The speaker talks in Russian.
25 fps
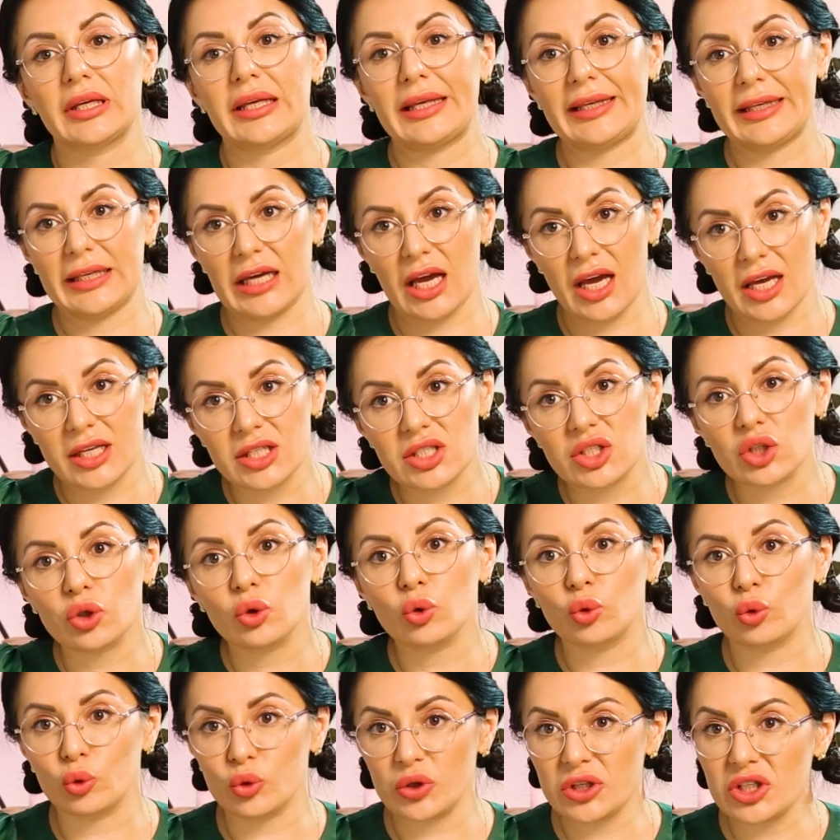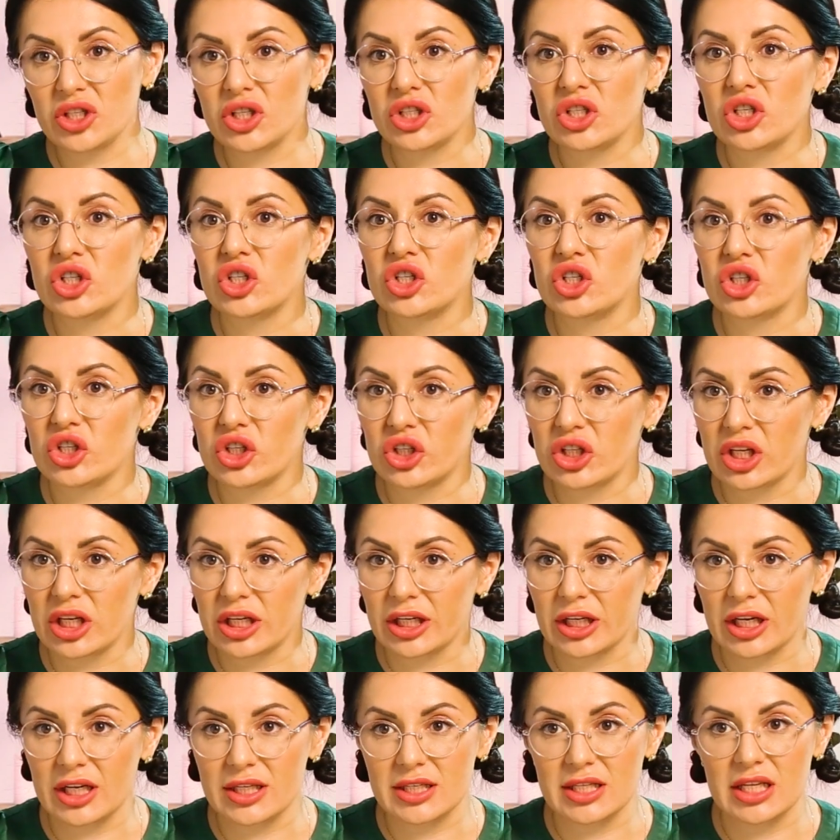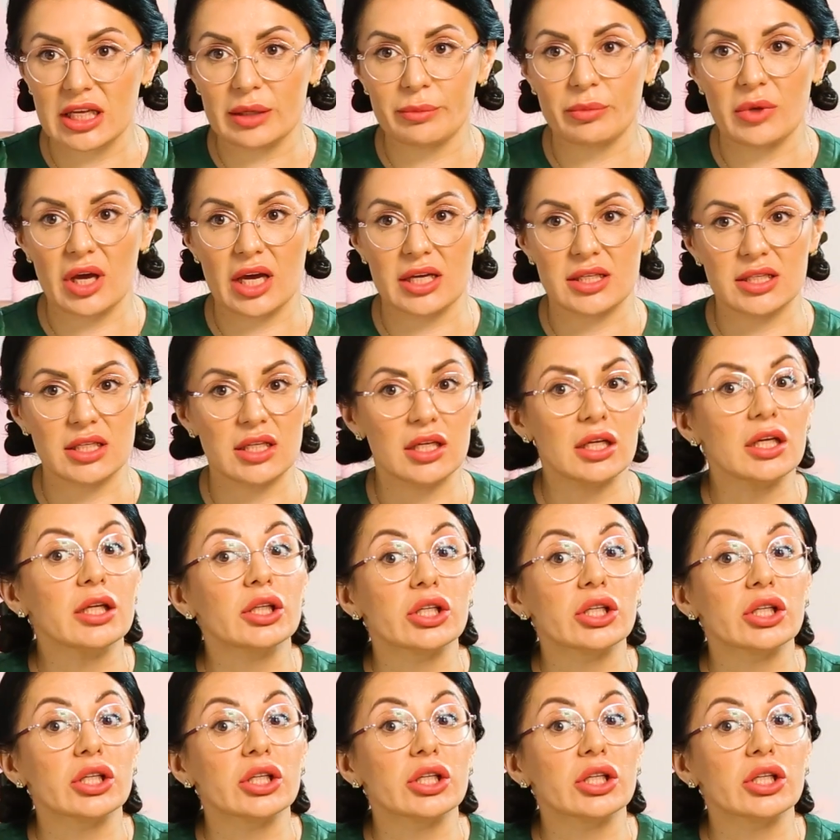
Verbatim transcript: Яйца, курица, нежирное красное мясо,